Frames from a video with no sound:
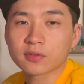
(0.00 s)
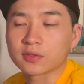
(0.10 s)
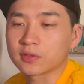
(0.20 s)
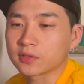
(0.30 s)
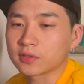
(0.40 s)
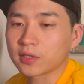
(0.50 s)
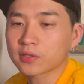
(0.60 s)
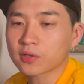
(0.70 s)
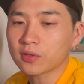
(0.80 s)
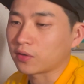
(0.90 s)
등등
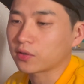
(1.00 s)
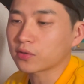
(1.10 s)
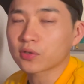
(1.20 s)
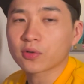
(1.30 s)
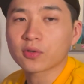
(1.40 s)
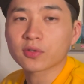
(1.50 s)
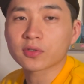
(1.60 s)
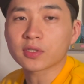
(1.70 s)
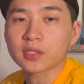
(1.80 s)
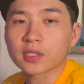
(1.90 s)
해서 어,
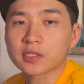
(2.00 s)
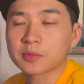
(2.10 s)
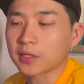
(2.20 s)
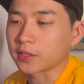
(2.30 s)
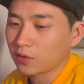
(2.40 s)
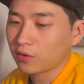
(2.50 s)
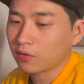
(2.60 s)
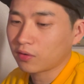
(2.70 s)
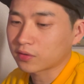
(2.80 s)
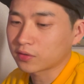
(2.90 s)
이것저것들이 있겠지만
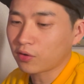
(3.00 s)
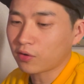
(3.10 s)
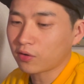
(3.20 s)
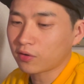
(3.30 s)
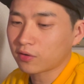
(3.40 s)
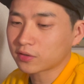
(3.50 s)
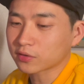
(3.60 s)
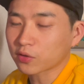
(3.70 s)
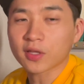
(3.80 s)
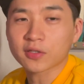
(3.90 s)
어,
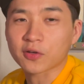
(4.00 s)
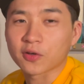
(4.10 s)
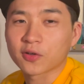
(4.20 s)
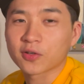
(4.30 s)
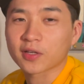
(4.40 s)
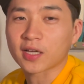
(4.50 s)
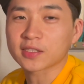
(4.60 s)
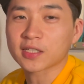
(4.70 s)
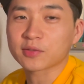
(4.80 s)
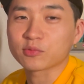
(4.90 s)
그거를 떠나서
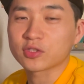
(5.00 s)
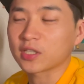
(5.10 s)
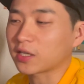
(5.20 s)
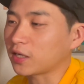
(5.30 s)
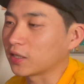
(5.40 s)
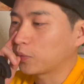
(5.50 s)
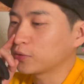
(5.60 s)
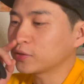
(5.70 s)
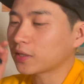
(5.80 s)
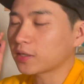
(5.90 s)
가장 문제가
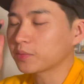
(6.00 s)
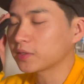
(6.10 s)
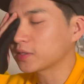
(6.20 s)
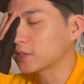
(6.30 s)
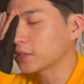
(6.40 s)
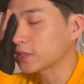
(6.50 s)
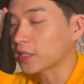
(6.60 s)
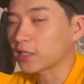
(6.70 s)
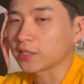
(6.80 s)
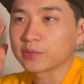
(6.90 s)
보는 사람들은
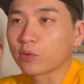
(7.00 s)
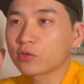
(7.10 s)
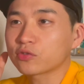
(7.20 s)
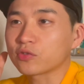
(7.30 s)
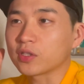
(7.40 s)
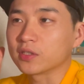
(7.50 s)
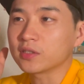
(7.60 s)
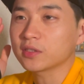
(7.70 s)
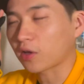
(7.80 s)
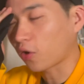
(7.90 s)
잘 모를 수도
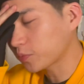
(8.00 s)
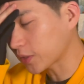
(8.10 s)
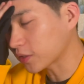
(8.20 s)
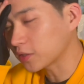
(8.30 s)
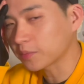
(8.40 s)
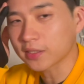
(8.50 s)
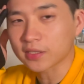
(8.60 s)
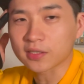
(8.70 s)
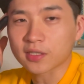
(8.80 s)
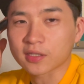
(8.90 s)
있는 그러니까
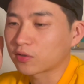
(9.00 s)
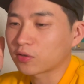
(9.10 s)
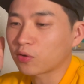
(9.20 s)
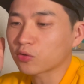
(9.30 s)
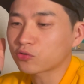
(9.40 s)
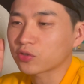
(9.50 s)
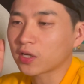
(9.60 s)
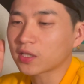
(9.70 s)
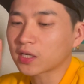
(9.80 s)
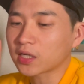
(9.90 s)
업자들만이 느끼는 그런 것
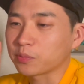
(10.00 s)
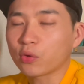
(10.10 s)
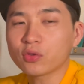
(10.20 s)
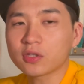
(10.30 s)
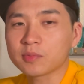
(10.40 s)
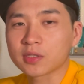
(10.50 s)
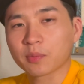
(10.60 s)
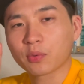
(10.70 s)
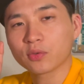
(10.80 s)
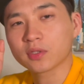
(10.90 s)
중에 하나가
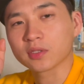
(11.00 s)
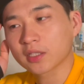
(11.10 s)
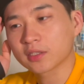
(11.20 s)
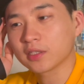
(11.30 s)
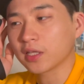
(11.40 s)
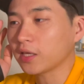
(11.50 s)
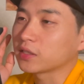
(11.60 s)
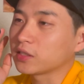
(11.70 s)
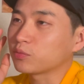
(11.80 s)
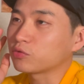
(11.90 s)
폰트입니다 폰트
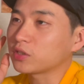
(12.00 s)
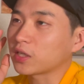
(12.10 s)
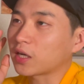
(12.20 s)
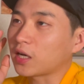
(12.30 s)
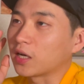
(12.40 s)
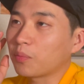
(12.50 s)
근데 이 문제가